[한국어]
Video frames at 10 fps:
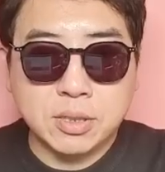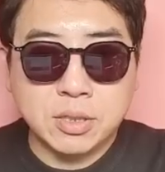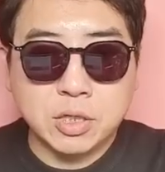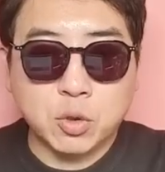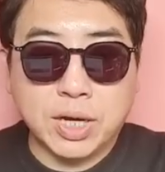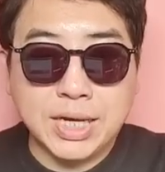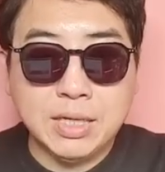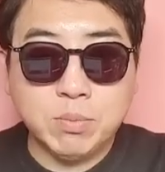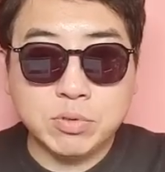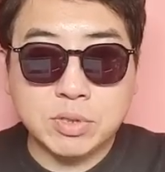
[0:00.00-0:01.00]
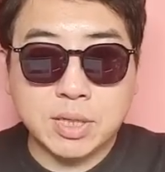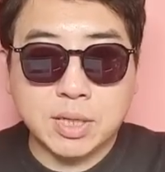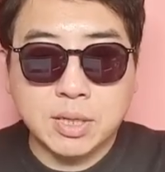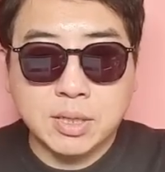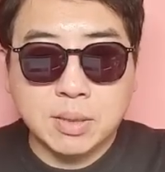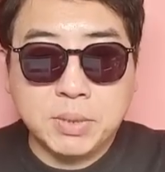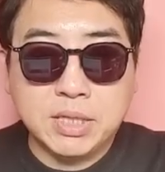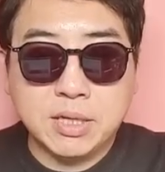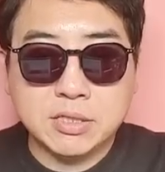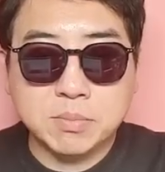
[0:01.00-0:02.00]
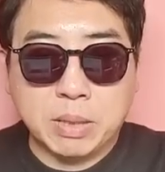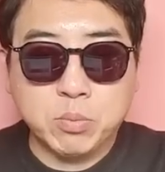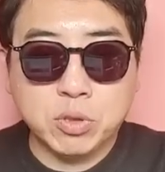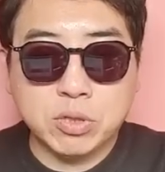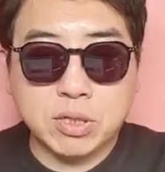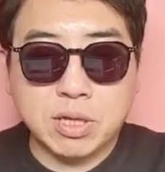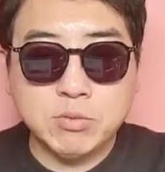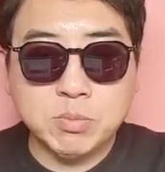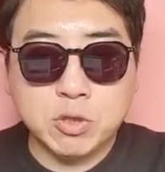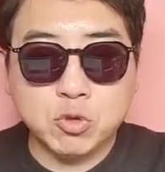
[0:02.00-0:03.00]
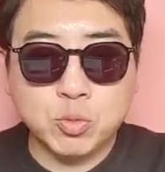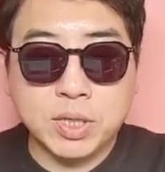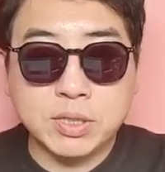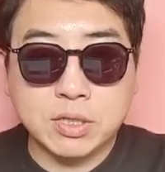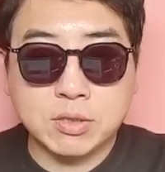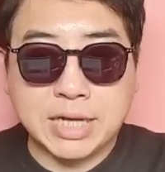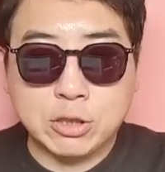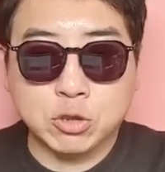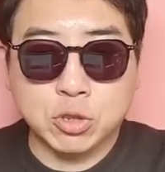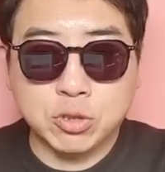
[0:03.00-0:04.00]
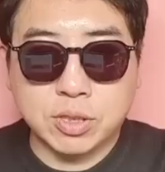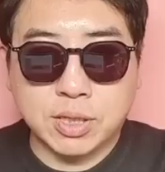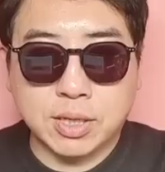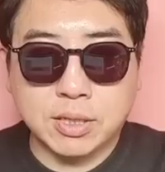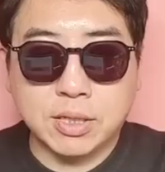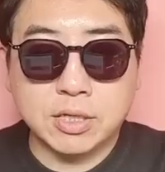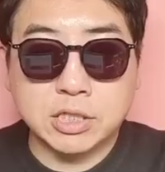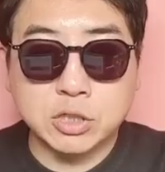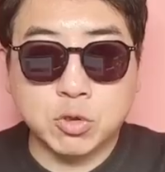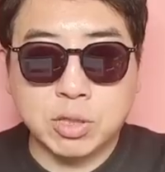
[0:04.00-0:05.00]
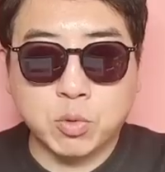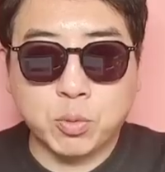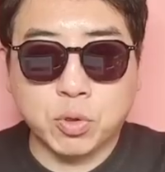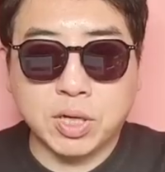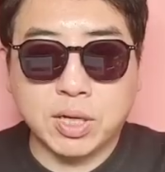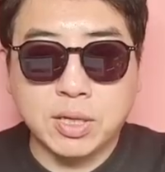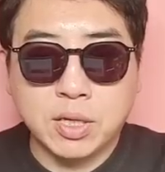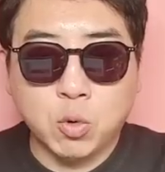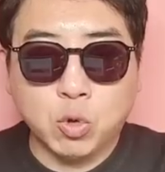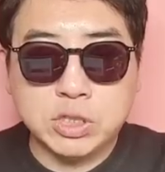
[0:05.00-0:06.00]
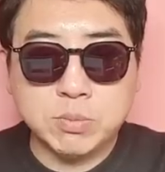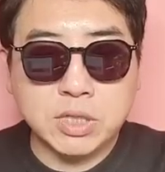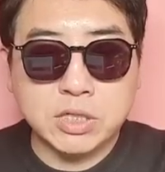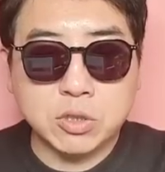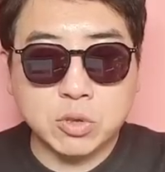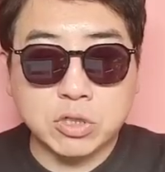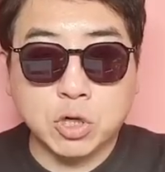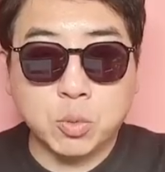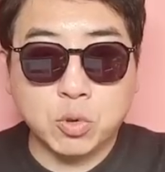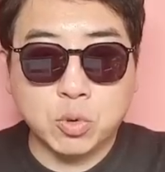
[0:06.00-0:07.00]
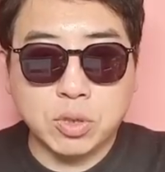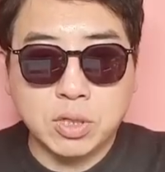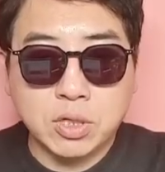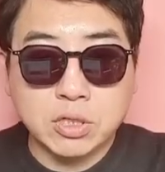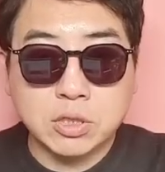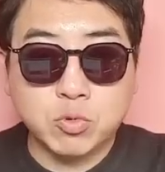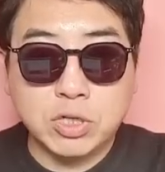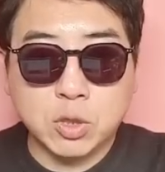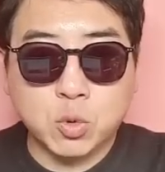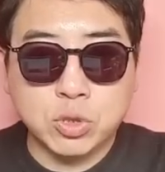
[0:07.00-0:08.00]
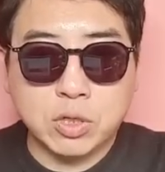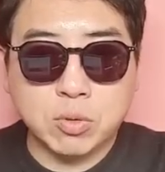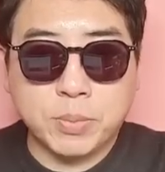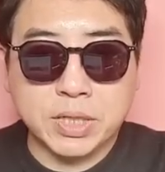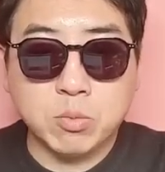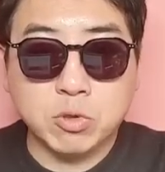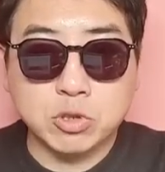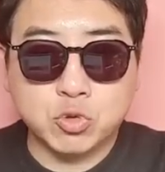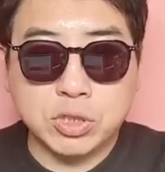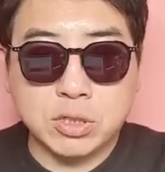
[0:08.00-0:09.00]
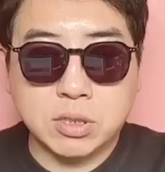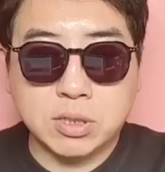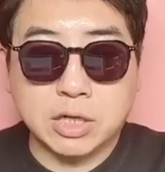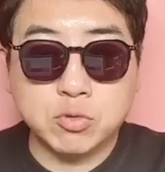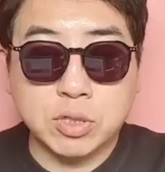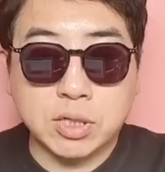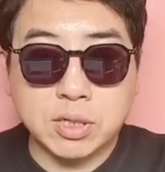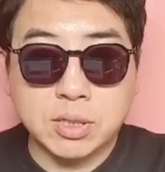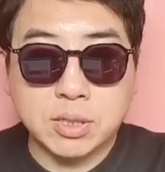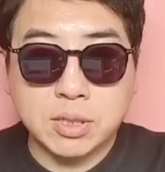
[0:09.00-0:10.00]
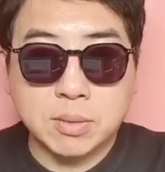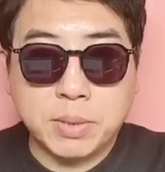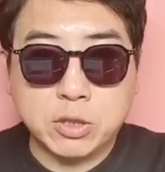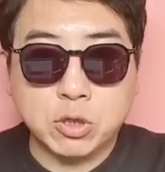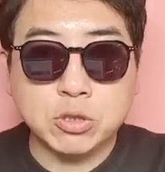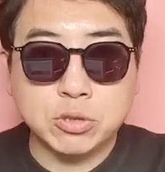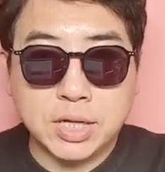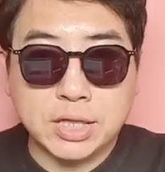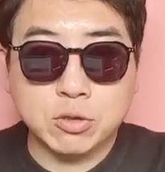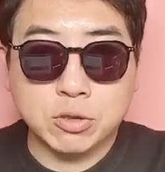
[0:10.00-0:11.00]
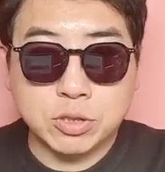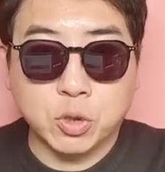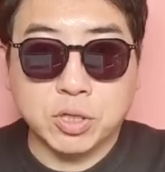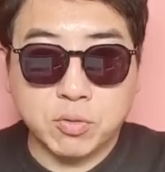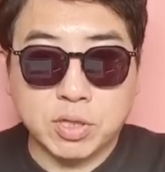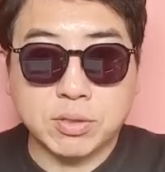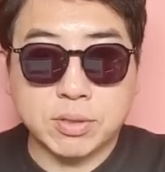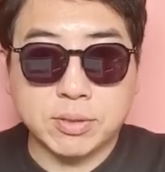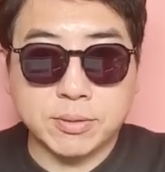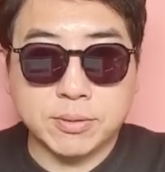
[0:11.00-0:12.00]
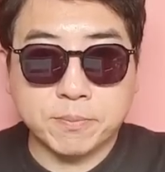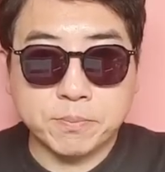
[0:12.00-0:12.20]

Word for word: 그리고 하이브 때 BTS 멤버들이 30만 원 후반대에서 다 던졌는데 그때 증권사 목표가 50만 2천 원 그거 보고 그 물량 그대로 받아먹어 주린이들 나중에 배 터졌어요 안 터졌어요 어떻게 됐어요?